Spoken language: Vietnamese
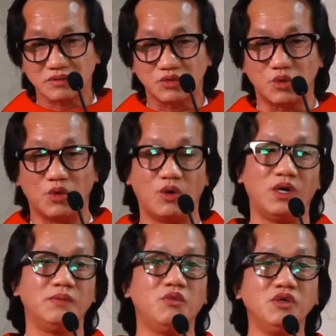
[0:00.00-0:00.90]

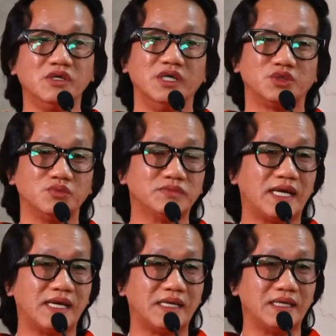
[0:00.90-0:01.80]
của mỗi người chúng
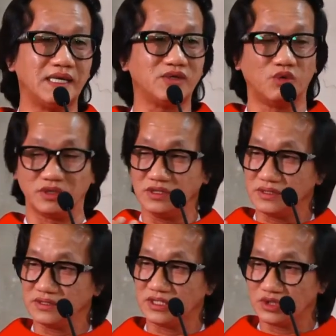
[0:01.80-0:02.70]
ta hay của
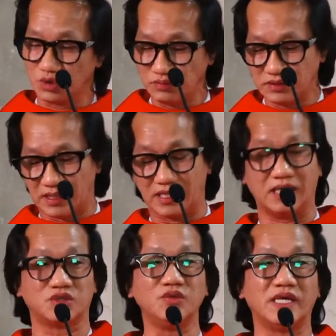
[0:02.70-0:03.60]
những dân chúng
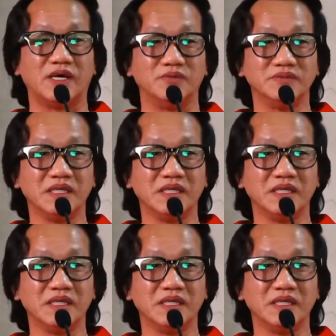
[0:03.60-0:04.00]
ở chỗ nào